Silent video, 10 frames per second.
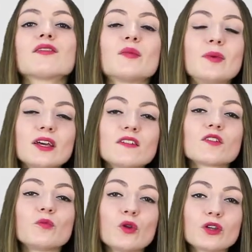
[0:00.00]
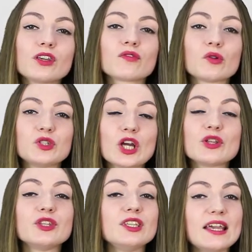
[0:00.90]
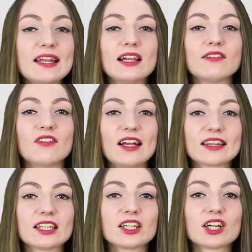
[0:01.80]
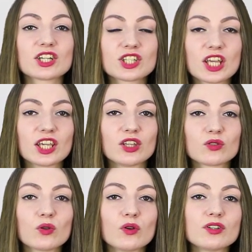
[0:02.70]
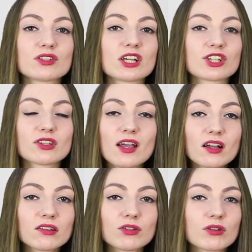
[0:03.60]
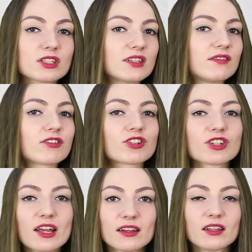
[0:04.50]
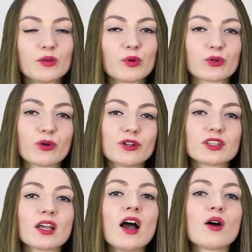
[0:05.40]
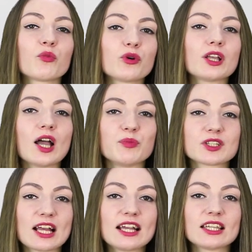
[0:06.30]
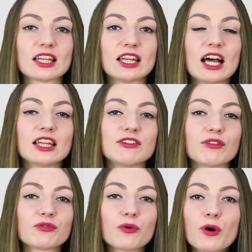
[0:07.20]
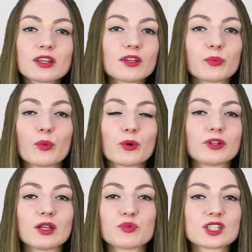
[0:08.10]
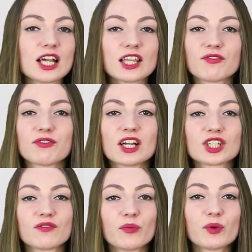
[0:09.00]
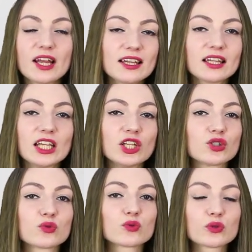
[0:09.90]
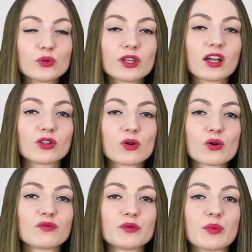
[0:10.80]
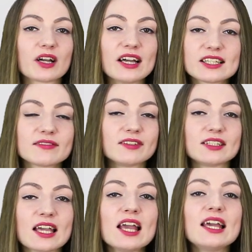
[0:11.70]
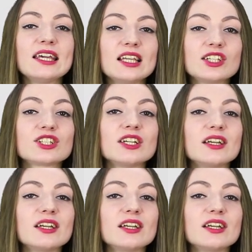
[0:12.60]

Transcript: Во-первых, многие включают нерелевантные хэштеги, то есть хэштег, который совершенно не подходит под описание данного фото, под описание вашего бренда или же услуги, которую вы показываете или же